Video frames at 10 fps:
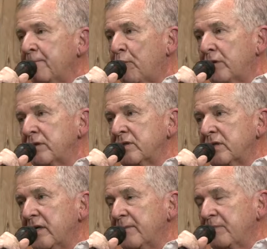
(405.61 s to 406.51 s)
podem
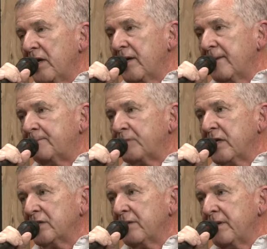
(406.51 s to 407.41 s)
ser é,
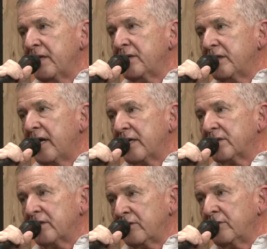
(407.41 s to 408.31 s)
receber
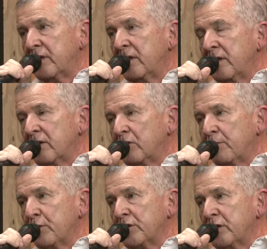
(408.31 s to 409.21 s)
indicação do
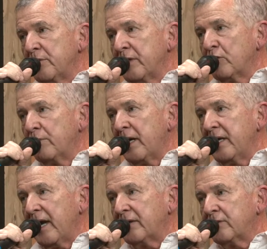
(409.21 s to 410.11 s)
procedimento
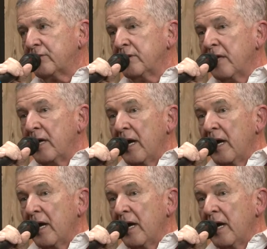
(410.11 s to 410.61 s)
bariátrico.